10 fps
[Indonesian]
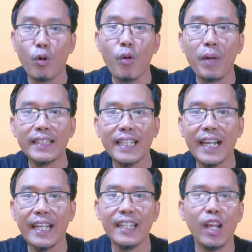Prabowo
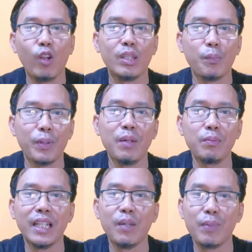mengatakan kalau
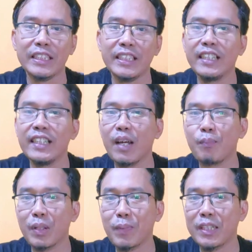terpilih menjadi presiden
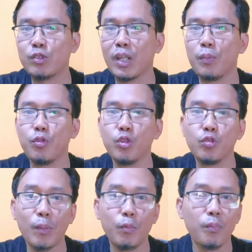dalam Pilpres
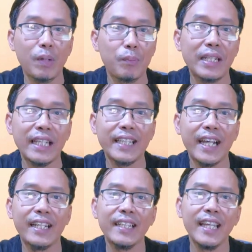2024
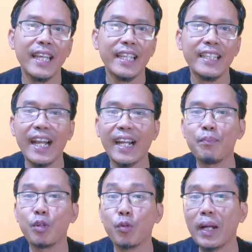mendatang, ia
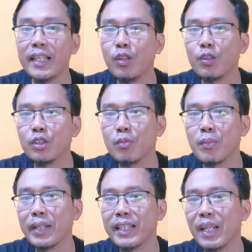akan berupaya untuk
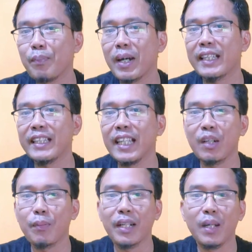memberikan
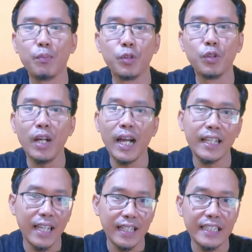pengertian kepada buruh
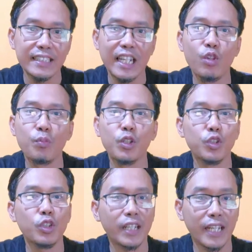agar tak selalu
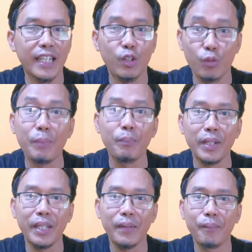menuntut kenaikan
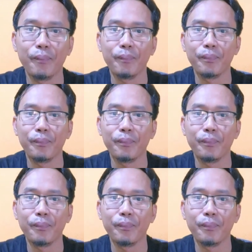UMP.